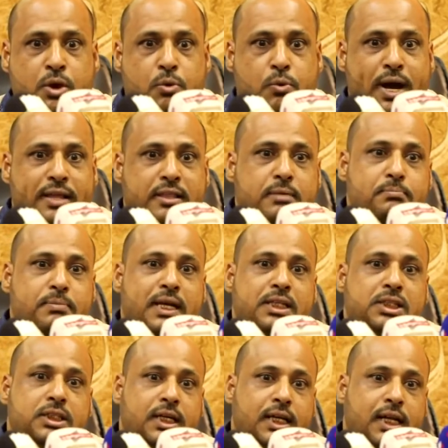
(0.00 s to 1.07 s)
وأيضا
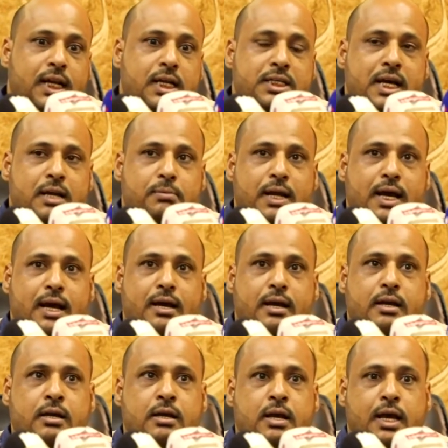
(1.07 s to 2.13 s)
بنشتغل على الجانب
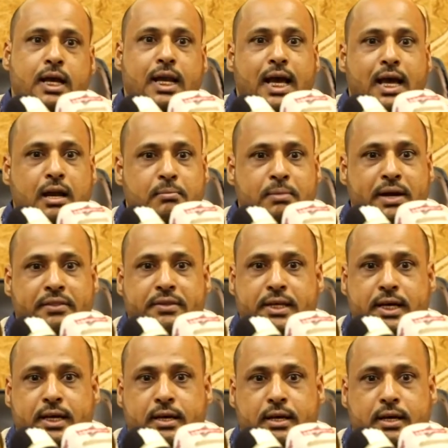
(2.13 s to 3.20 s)
الآخر الحالة
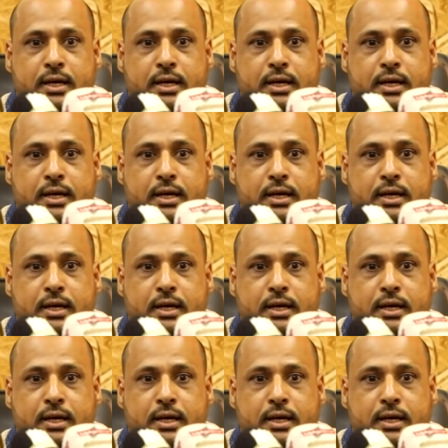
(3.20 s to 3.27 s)
المرضية